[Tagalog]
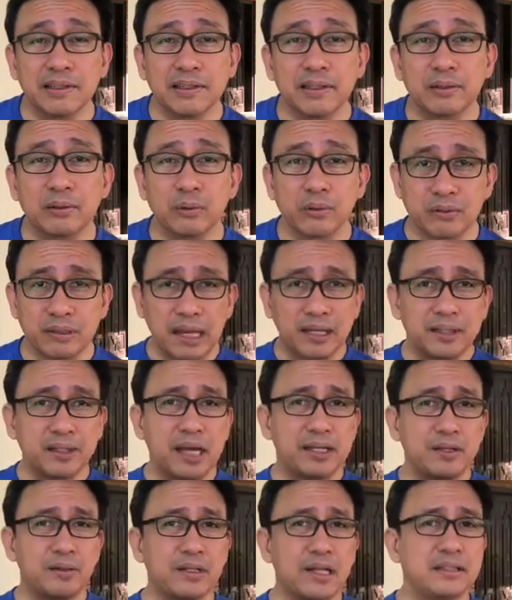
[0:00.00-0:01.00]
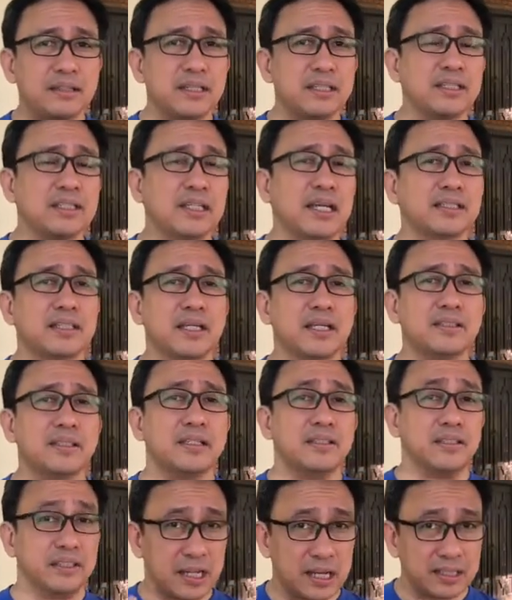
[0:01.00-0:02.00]
Kung tayo ayaw nating
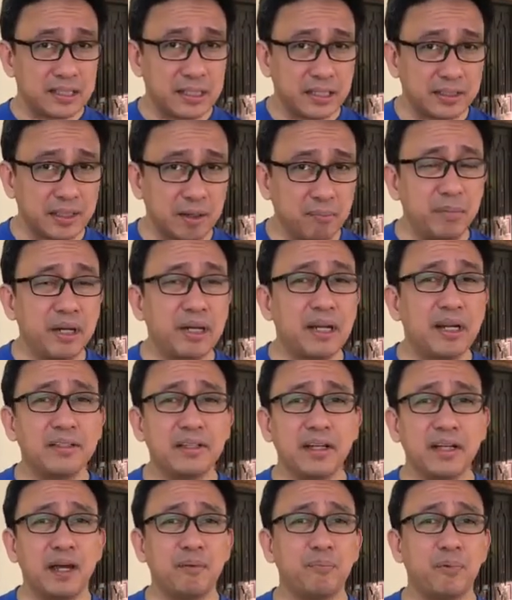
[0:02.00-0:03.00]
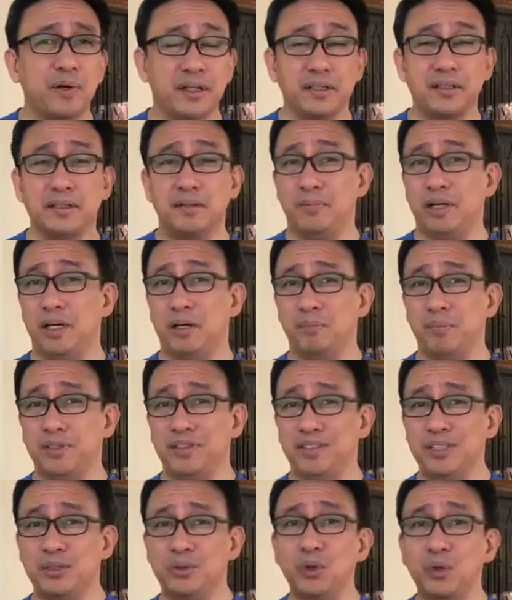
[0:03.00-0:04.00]
sinasaktan, sinasaktan ba natin ang kapwa natin? Mga
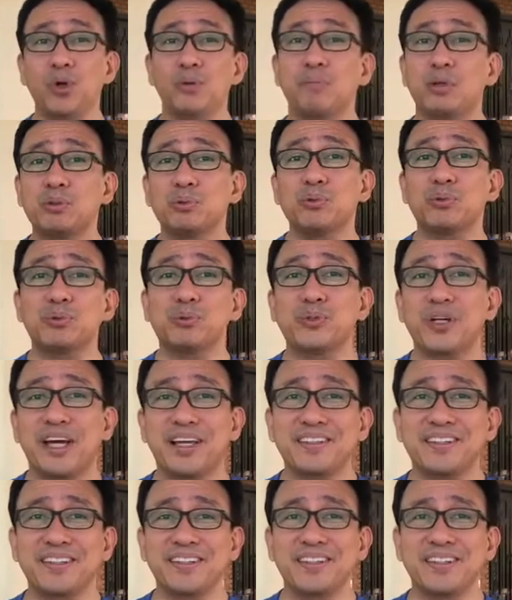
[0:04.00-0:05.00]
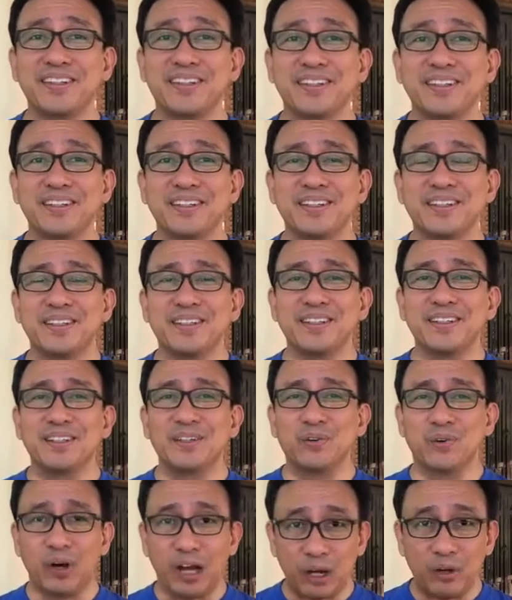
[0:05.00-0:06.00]
kapatid, doon masusukat
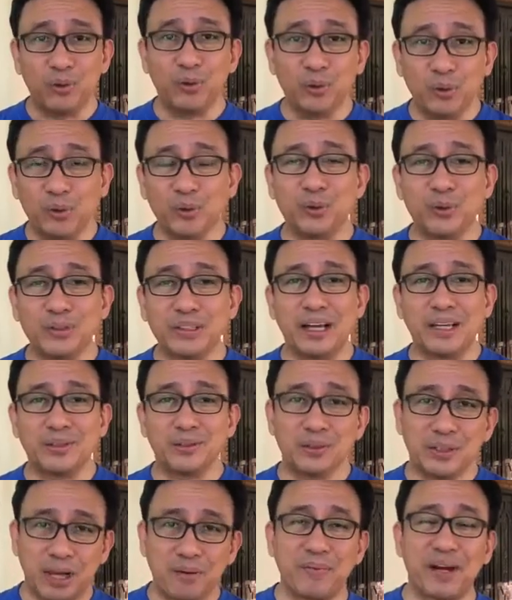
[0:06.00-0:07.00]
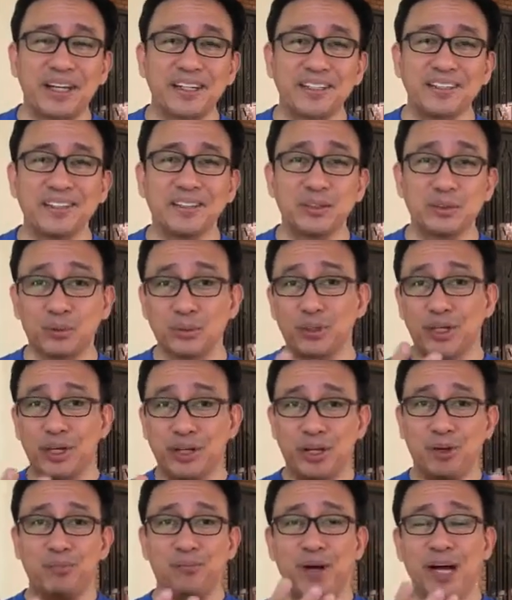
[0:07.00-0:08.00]
kung kalugod-lugod tayo sa Ama. So
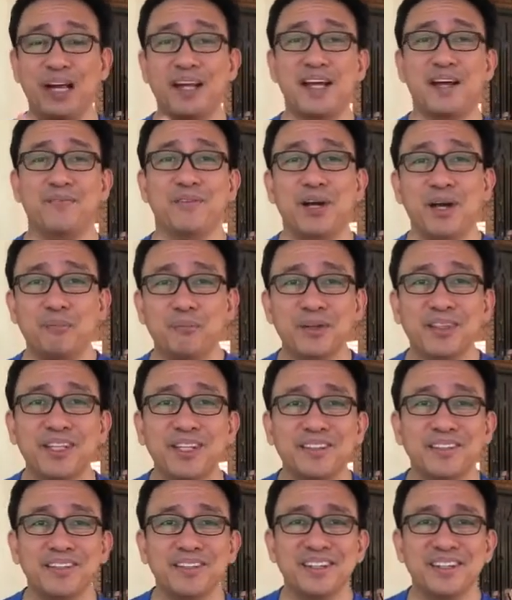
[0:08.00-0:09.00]
kayo na hong bahala, mga kapatid.